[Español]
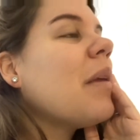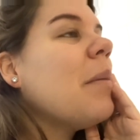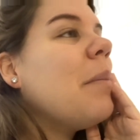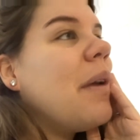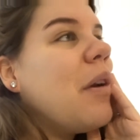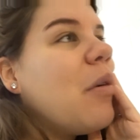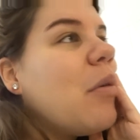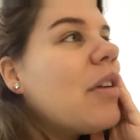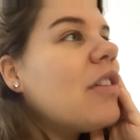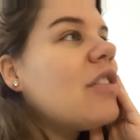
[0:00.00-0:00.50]

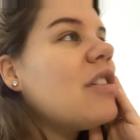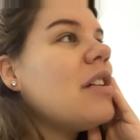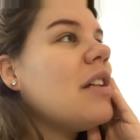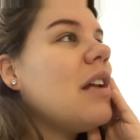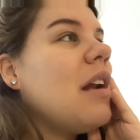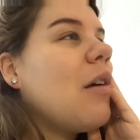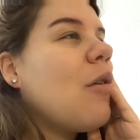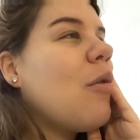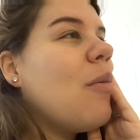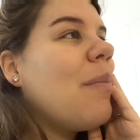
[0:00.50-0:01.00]
Pero bueno,
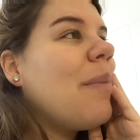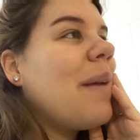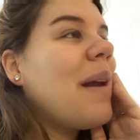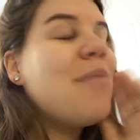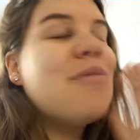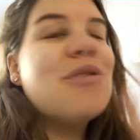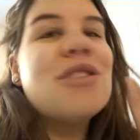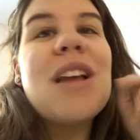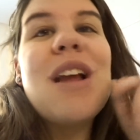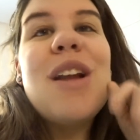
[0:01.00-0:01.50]
esa la
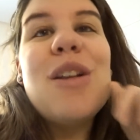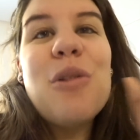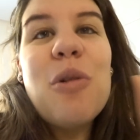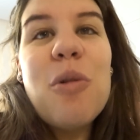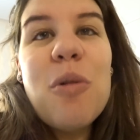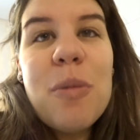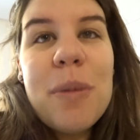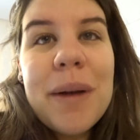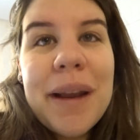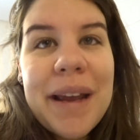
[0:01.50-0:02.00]
compramos, el
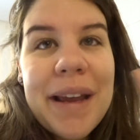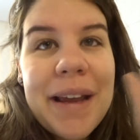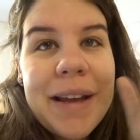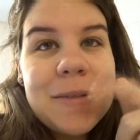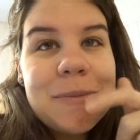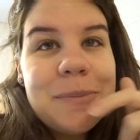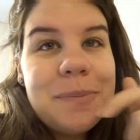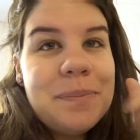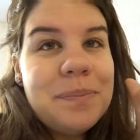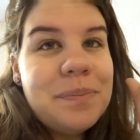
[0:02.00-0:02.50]

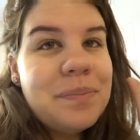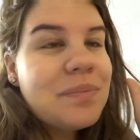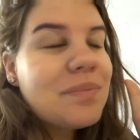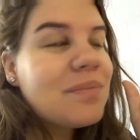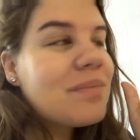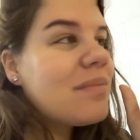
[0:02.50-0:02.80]
cubre mm,